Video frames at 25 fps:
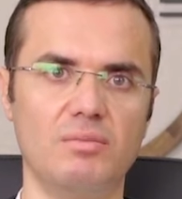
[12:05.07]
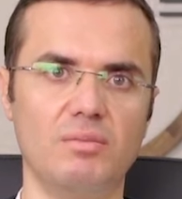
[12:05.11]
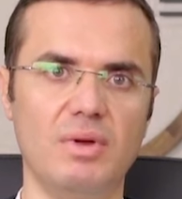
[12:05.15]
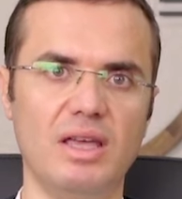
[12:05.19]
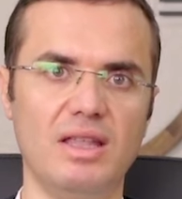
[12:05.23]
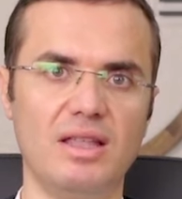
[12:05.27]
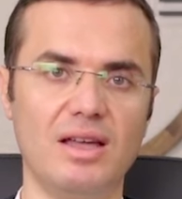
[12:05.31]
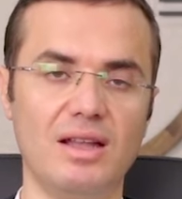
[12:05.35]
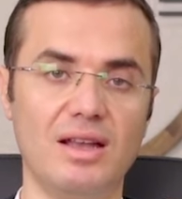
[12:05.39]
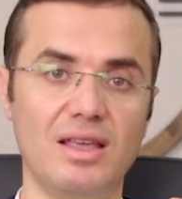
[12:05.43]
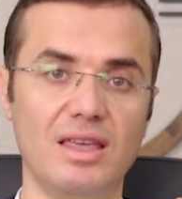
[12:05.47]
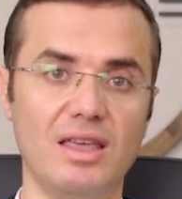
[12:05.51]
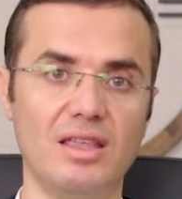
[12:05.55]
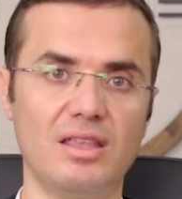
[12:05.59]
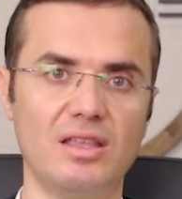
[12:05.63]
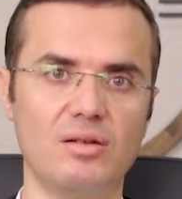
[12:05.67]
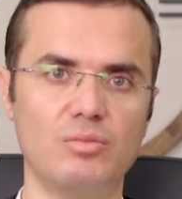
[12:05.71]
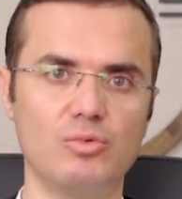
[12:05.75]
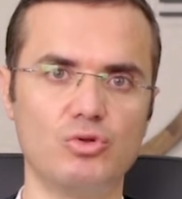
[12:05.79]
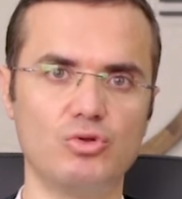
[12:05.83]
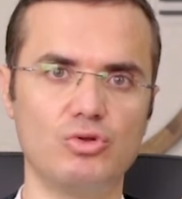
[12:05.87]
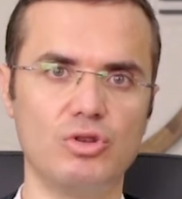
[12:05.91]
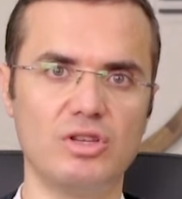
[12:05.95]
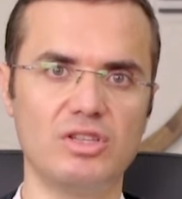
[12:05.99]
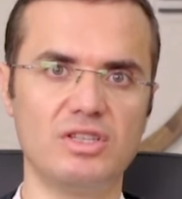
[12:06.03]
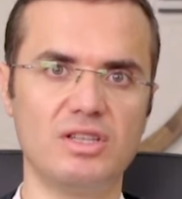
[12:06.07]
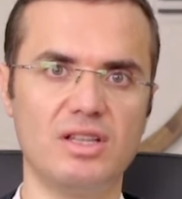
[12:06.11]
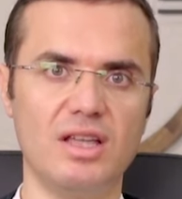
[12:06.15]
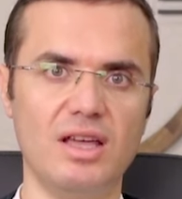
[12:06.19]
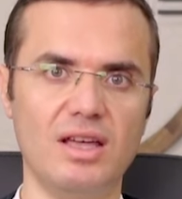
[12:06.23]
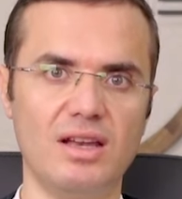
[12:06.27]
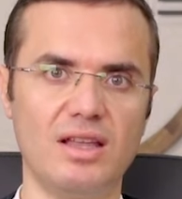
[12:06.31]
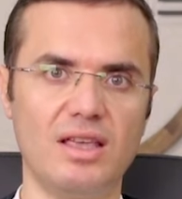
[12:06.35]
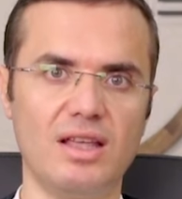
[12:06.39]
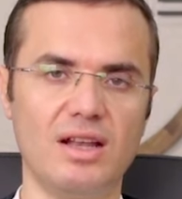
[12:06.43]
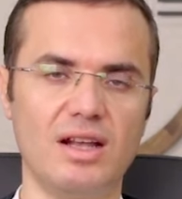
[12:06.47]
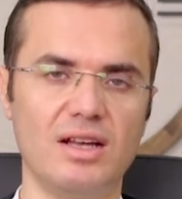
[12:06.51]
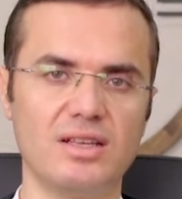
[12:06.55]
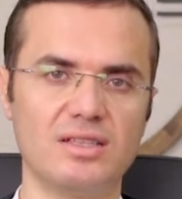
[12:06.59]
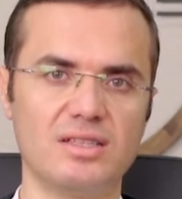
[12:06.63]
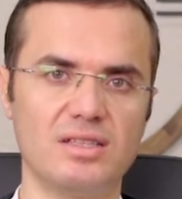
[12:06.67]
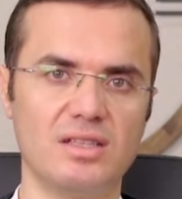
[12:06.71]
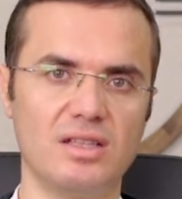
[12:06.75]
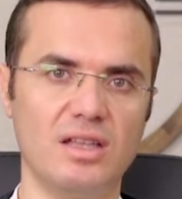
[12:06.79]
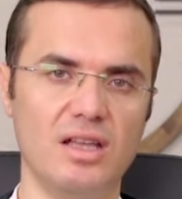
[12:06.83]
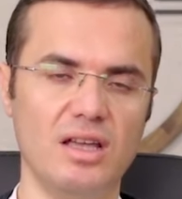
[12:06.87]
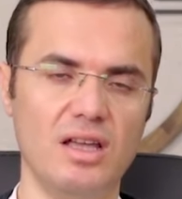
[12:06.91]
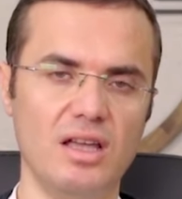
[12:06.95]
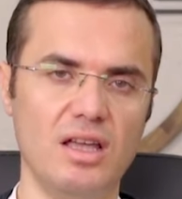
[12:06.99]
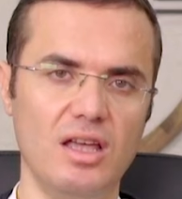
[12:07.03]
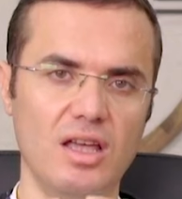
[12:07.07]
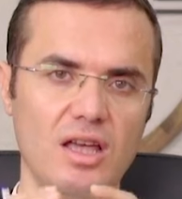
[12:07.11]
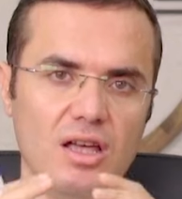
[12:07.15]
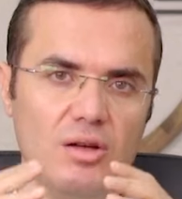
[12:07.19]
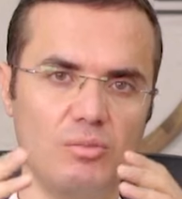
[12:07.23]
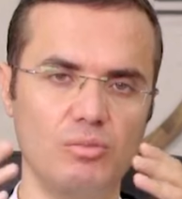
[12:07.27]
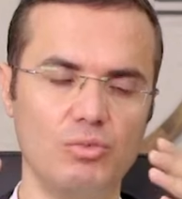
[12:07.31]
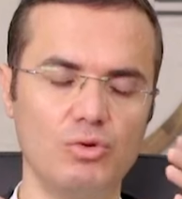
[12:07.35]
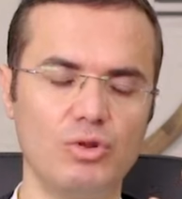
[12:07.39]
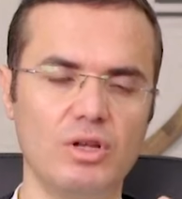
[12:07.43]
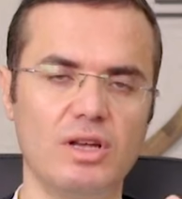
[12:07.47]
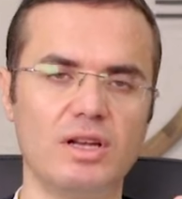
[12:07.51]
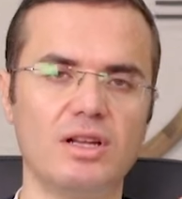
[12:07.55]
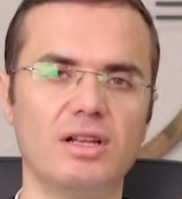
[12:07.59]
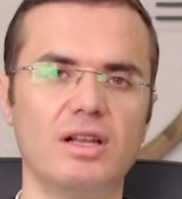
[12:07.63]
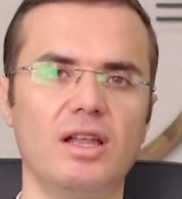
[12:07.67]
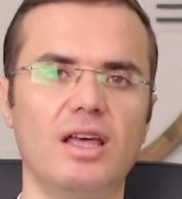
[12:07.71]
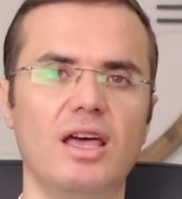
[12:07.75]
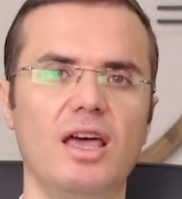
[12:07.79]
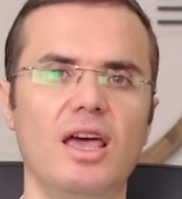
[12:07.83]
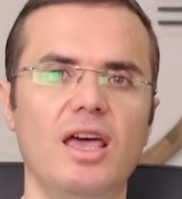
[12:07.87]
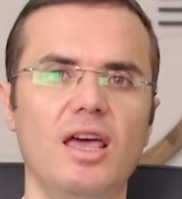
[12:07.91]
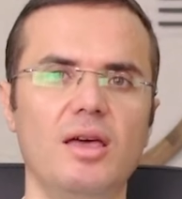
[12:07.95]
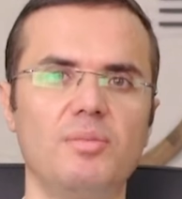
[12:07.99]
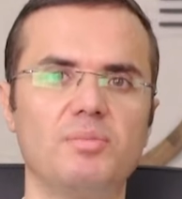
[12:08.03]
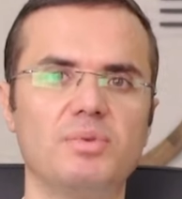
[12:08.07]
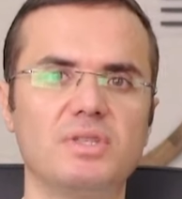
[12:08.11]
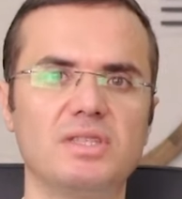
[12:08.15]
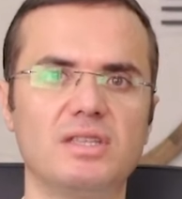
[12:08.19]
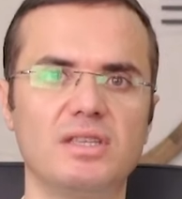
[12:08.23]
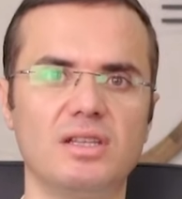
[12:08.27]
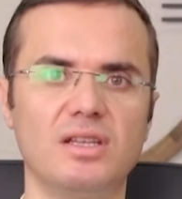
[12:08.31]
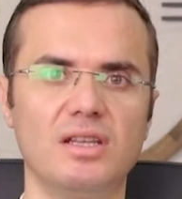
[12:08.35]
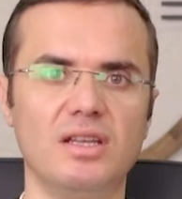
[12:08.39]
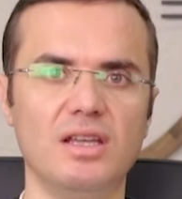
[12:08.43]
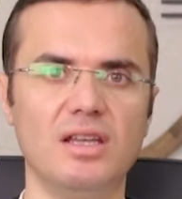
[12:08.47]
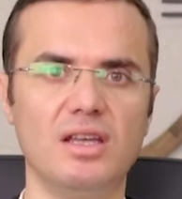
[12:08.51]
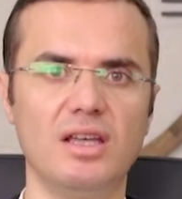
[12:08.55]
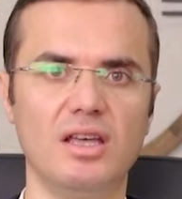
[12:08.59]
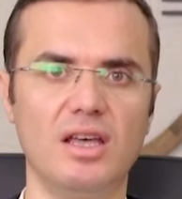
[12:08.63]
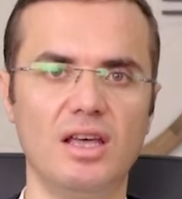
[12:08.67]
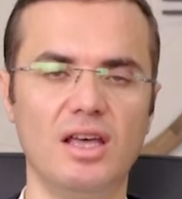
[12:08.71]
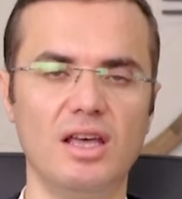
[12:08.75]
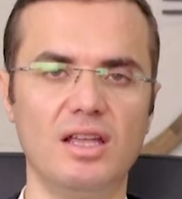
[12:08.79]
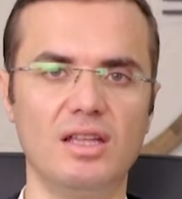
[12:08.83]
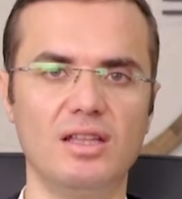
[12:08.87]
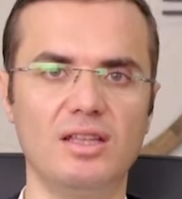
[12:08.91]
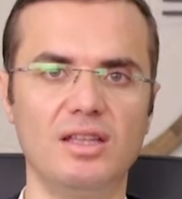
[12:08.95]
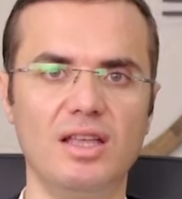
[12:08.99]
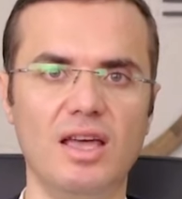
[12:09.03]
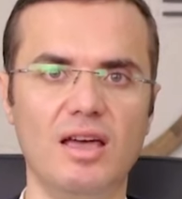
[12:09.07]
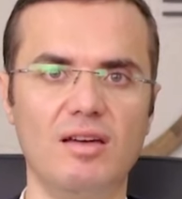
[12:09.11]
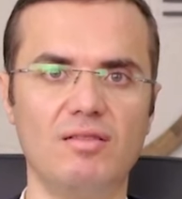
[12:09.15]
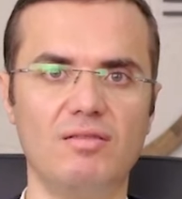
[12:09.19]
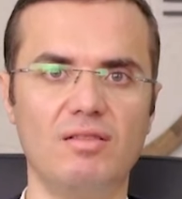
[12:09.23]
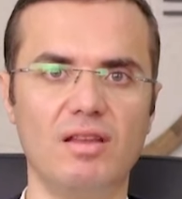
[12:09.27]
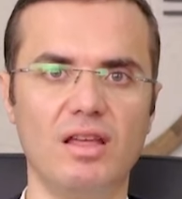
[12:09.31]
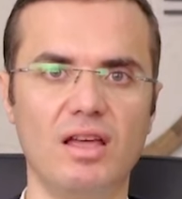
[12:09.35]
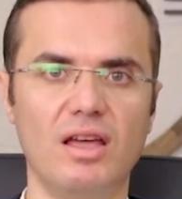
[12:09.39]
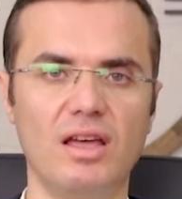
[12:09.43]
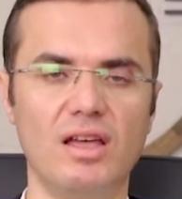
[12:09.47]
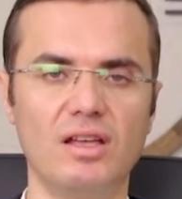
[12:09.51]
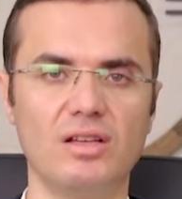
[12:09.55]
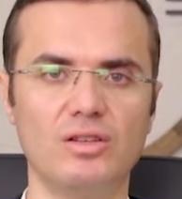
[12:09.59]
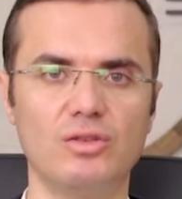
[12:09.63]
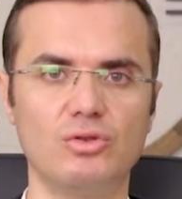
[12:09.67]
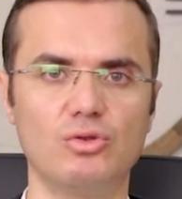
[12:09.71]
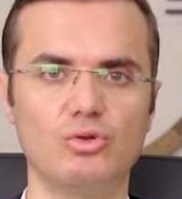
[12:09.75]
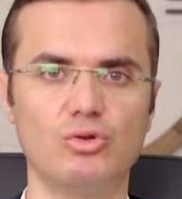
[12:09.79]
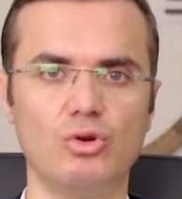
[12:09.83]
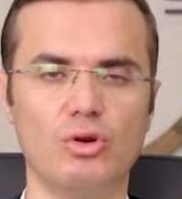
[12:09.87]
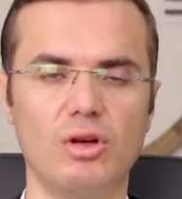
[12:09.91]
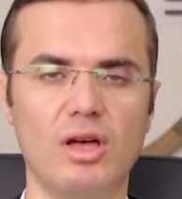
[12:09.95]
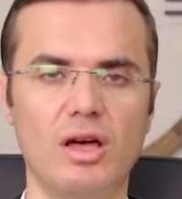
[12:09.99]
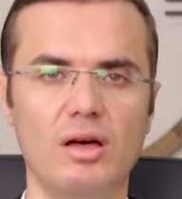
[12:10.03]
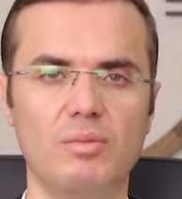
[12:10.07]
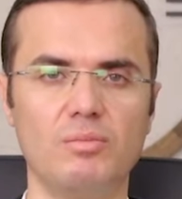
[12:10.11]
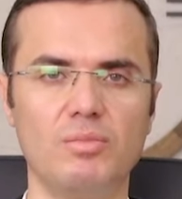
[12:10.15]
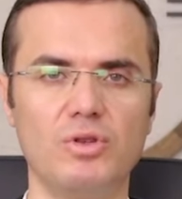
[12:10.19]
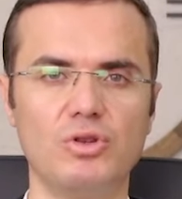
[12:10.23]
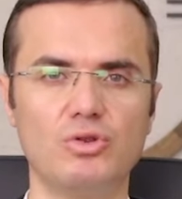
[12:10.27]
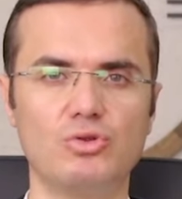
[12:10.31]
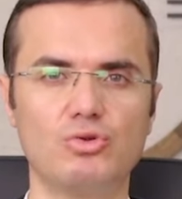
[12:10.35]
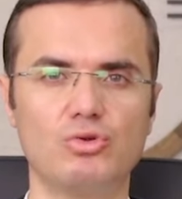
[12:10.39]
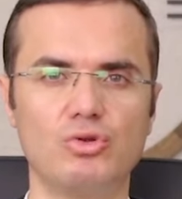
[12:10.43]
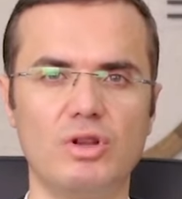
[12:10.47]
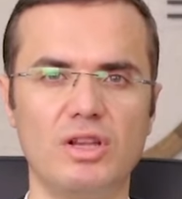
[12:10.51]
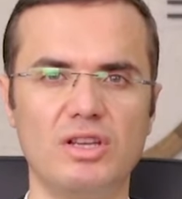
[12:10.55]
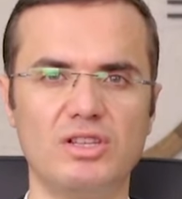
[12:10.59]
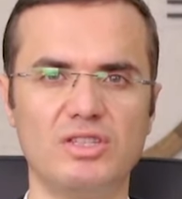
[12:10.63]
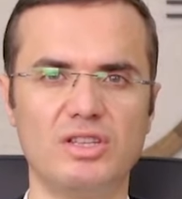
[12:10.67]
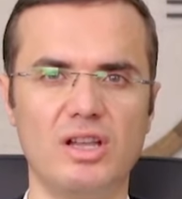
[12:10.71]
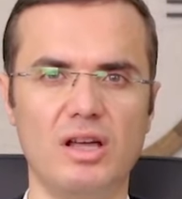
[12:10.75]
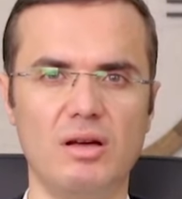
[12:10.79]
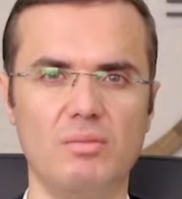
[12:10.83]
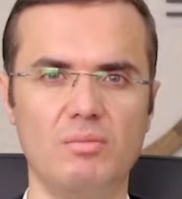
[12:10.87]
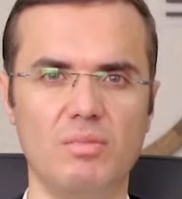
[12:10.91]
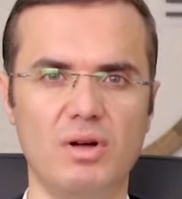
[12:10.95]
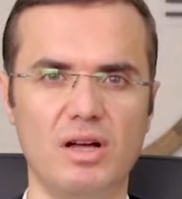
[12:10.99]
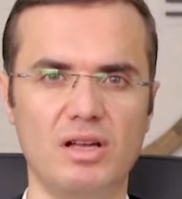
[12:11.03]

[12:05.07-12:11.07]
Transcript: meydana getirme süreci derken aslında bunların hepsini devreye sokan bir süreçten